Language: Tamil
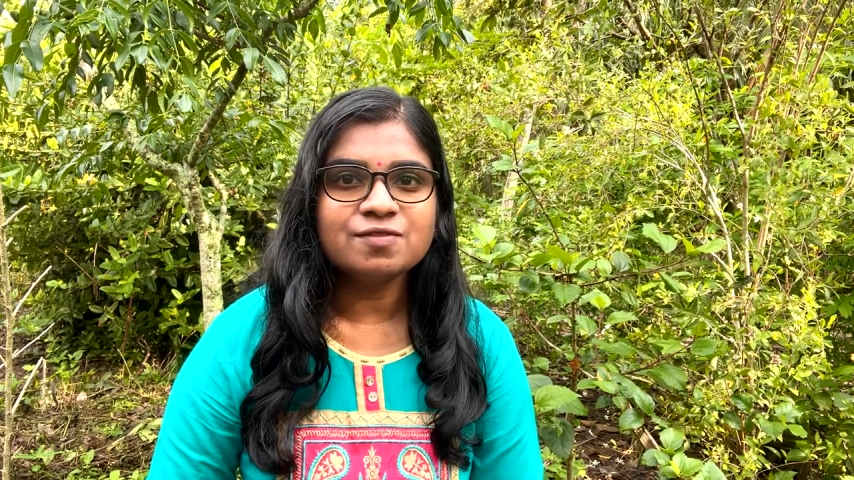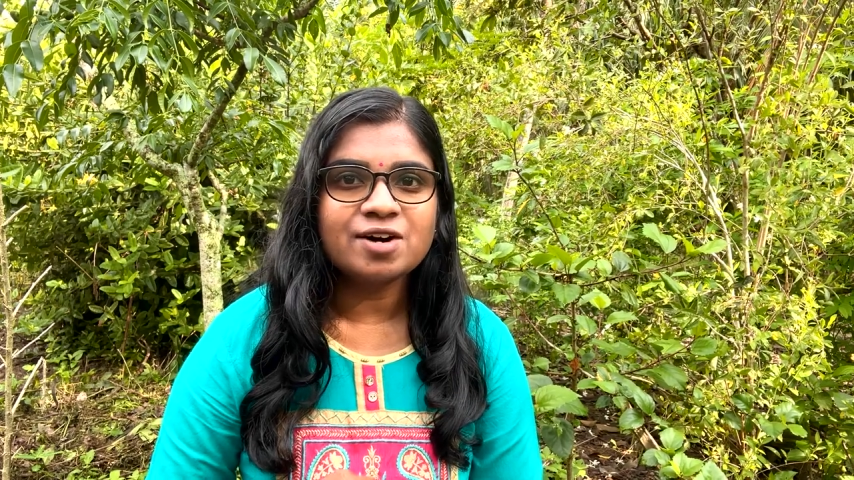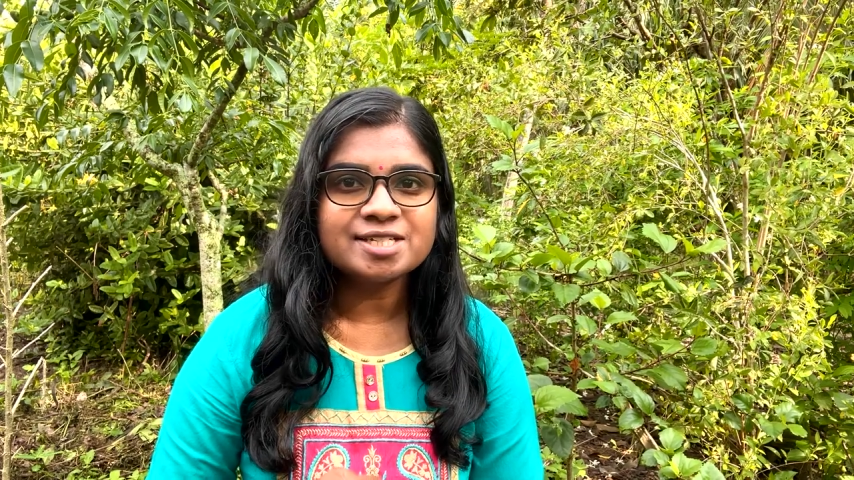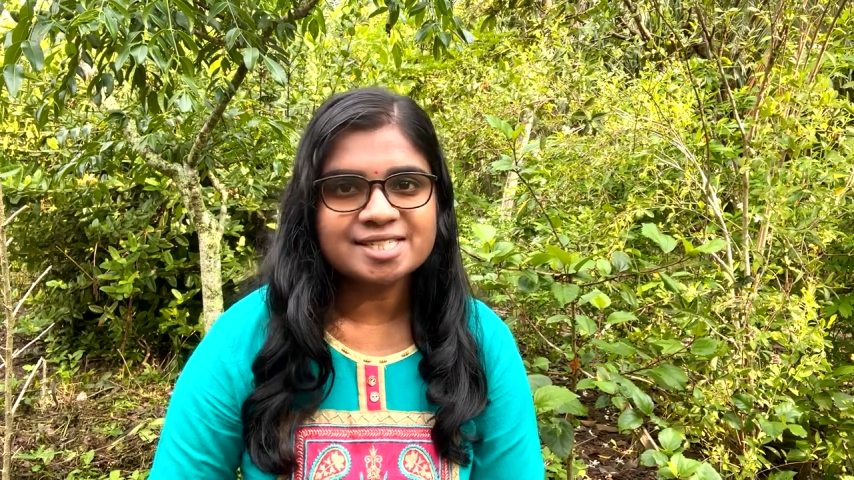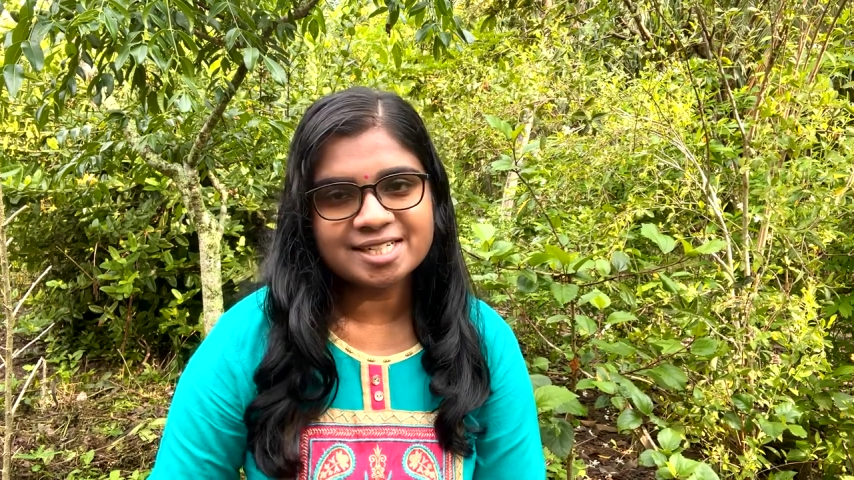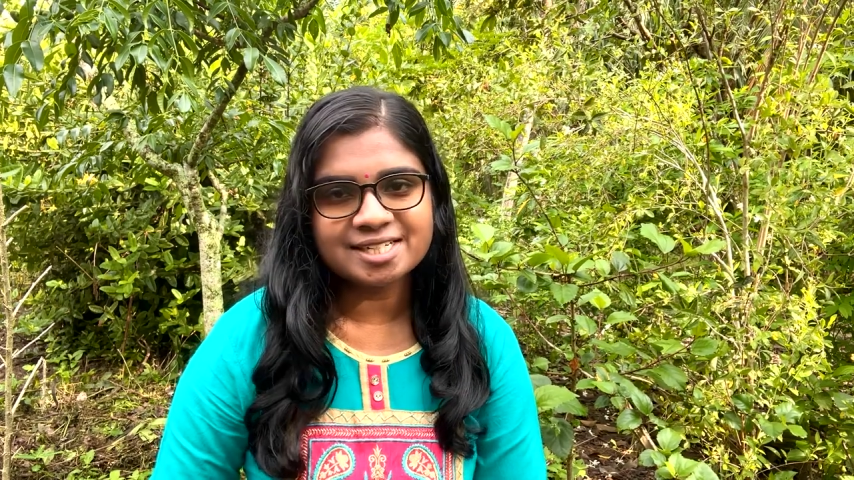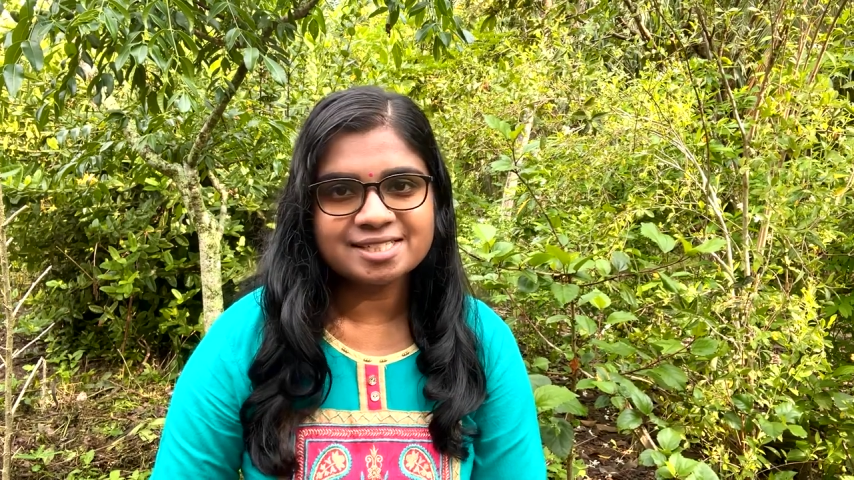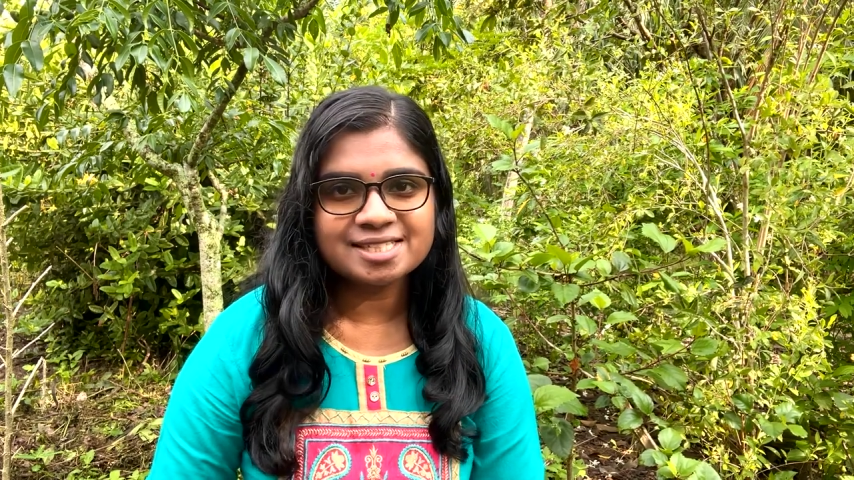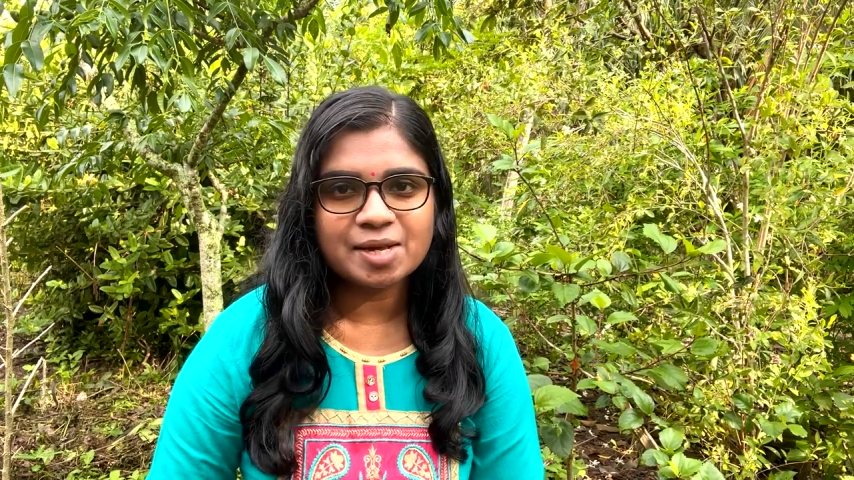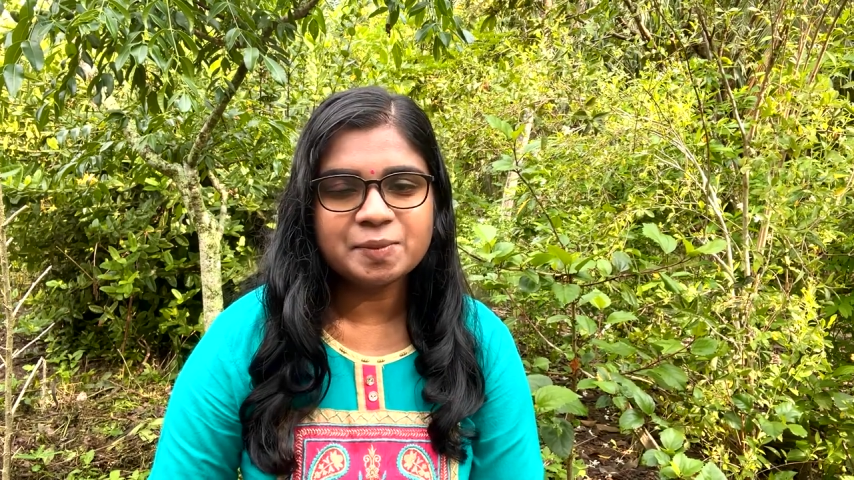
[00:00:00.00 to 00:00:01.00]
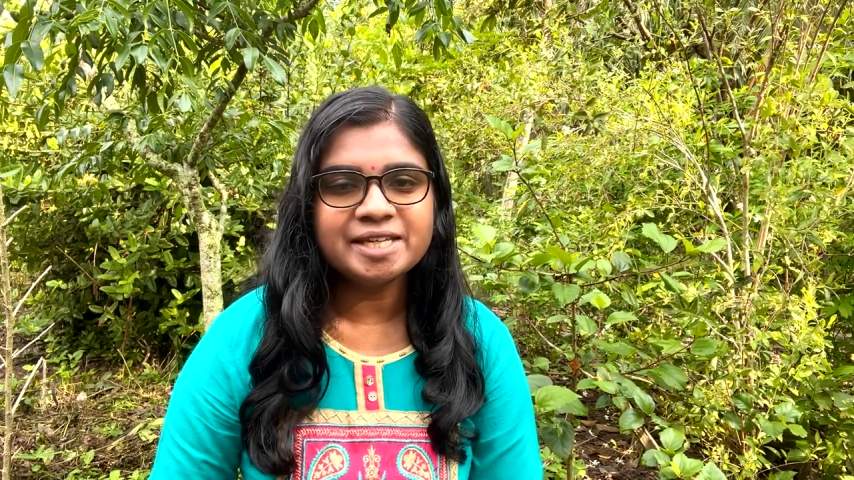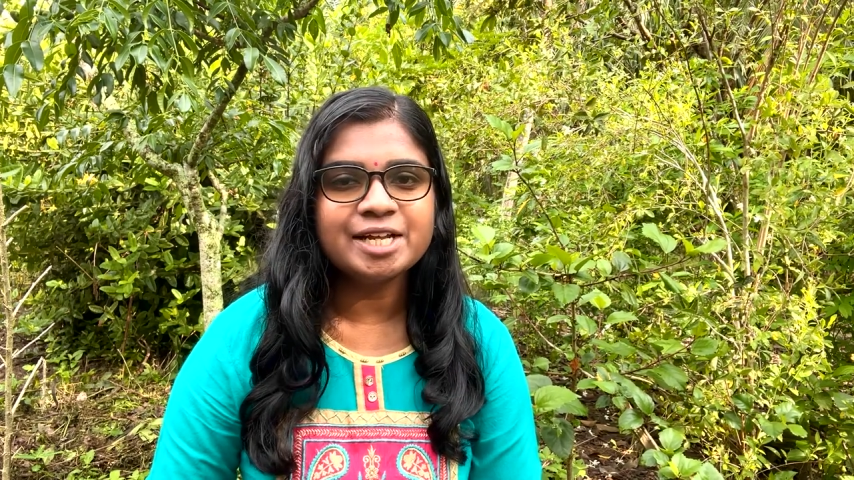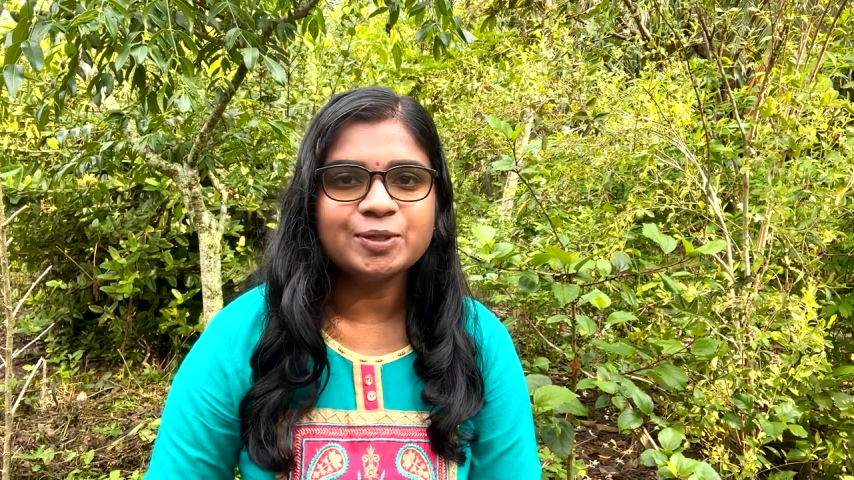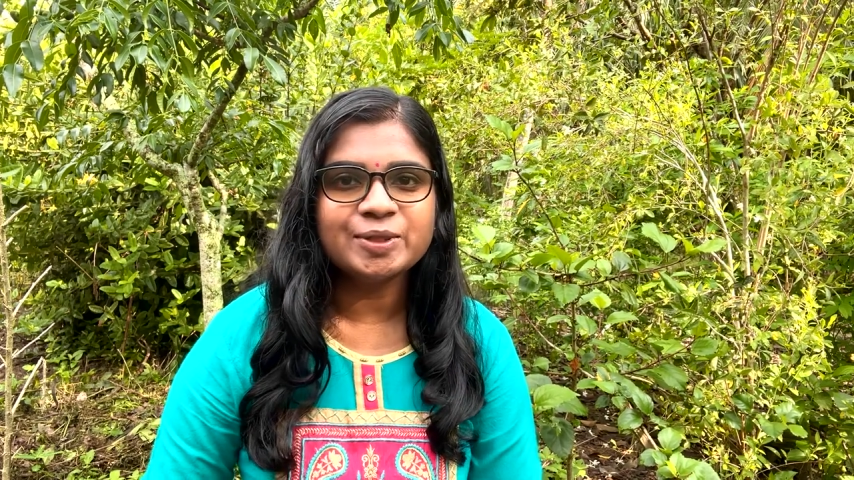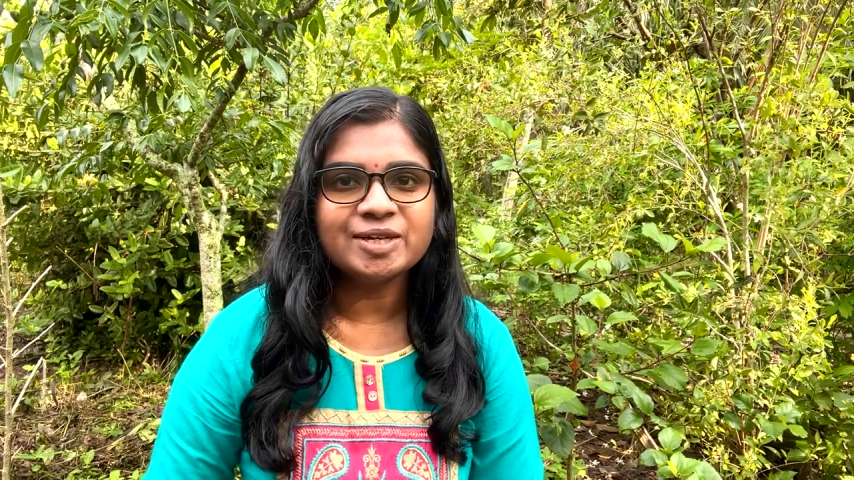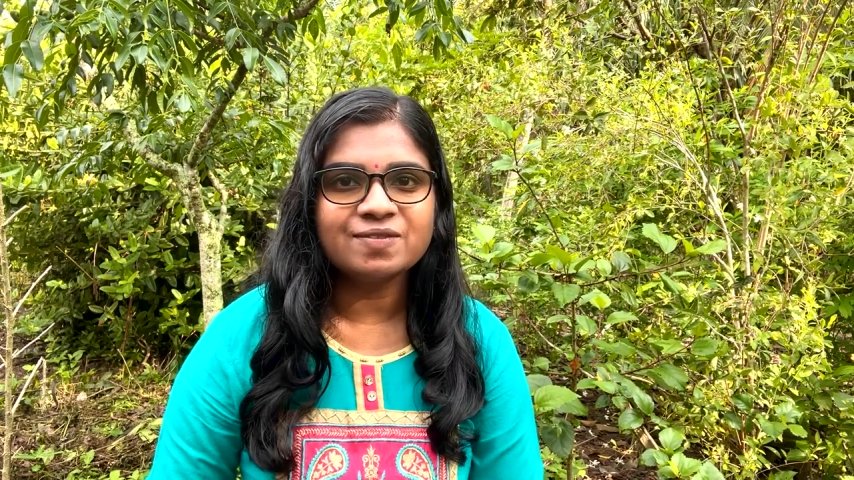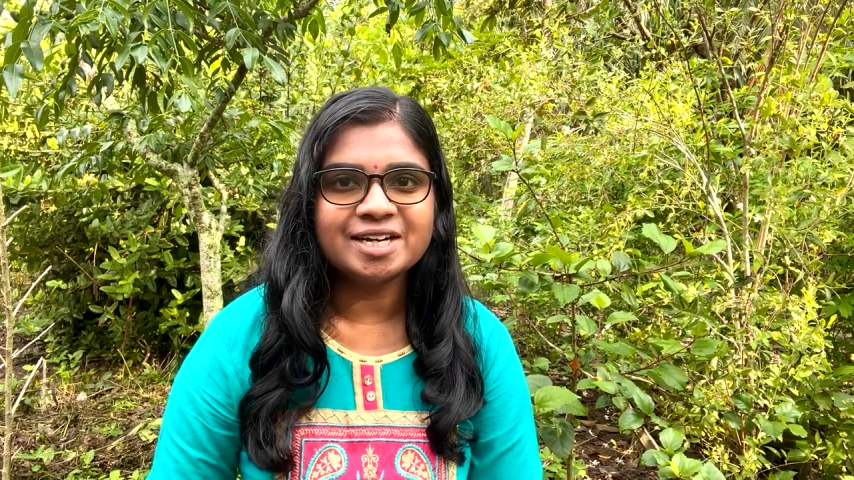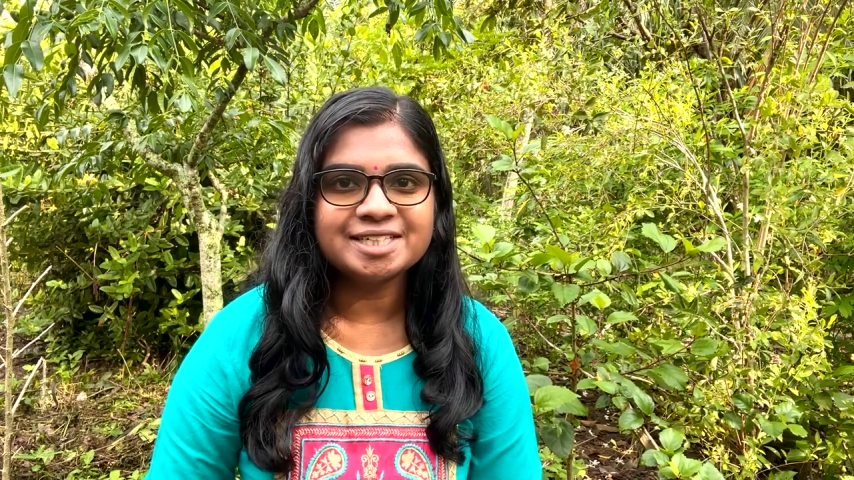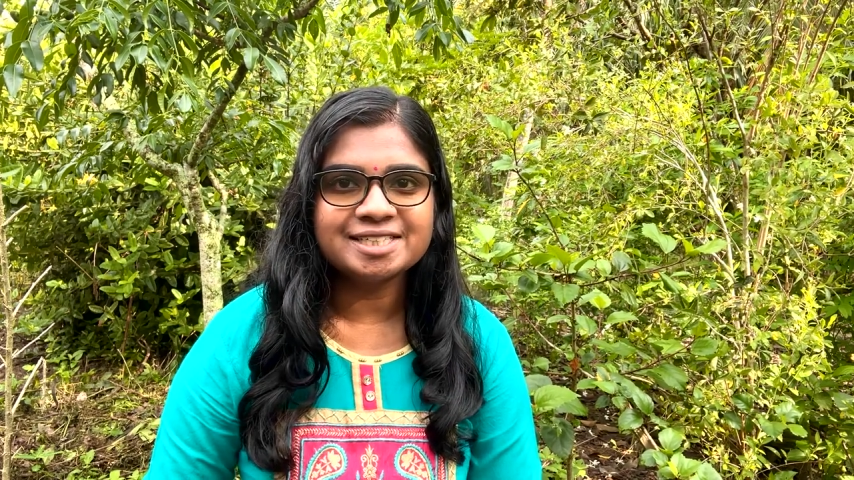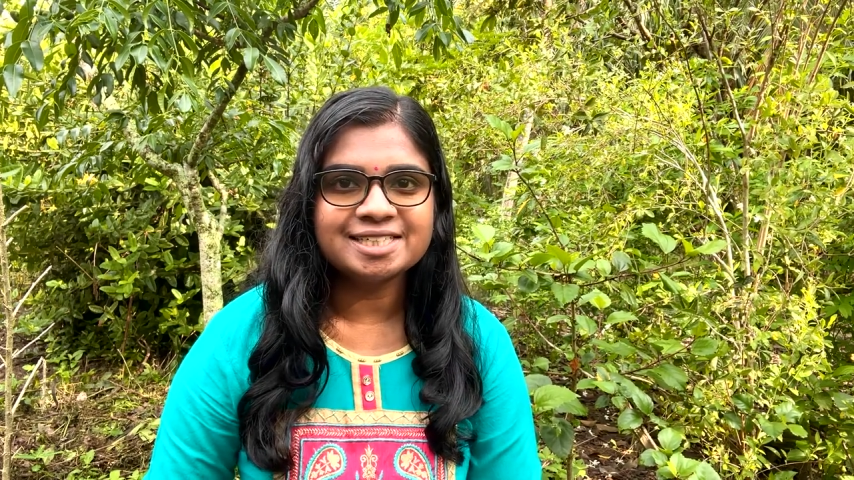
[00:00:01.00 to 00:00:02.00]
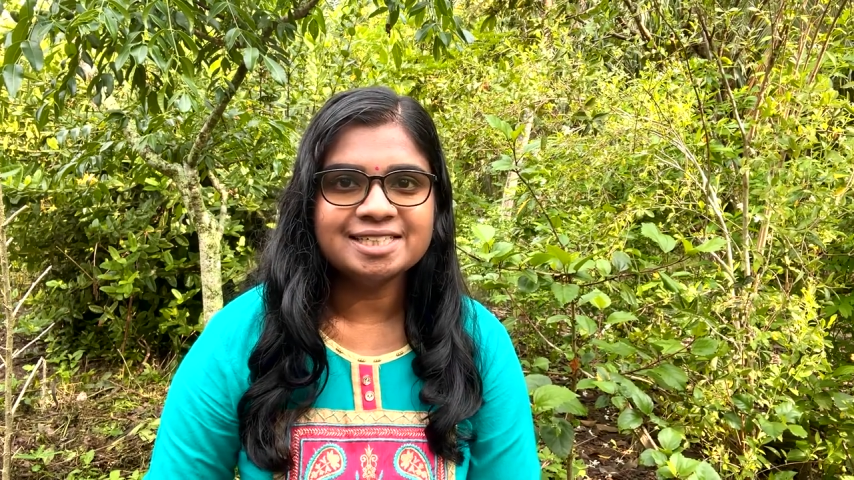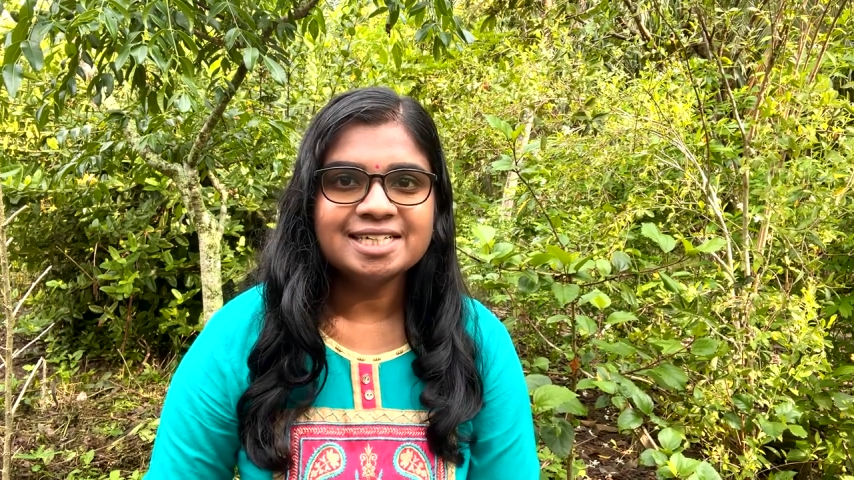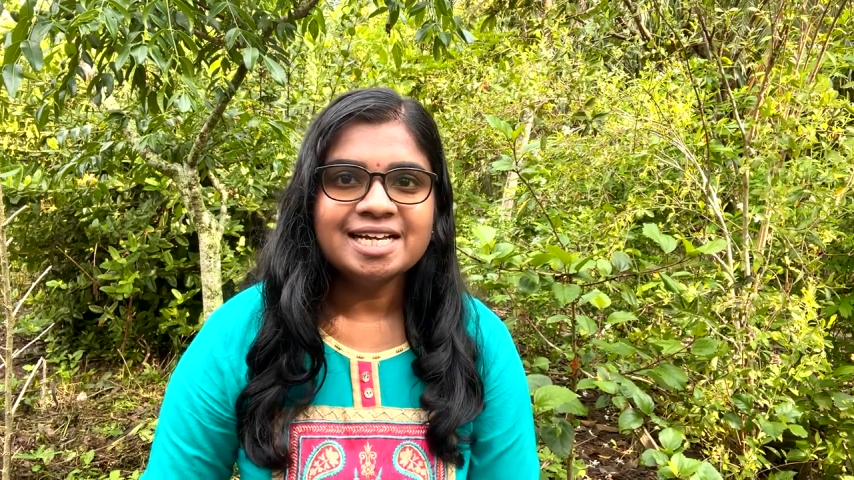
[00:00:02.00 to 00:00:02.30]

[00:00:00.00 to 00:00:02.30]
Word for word: வாசகர்கள் சார்பில் என்னுடைய வாழ்த்துக்கள்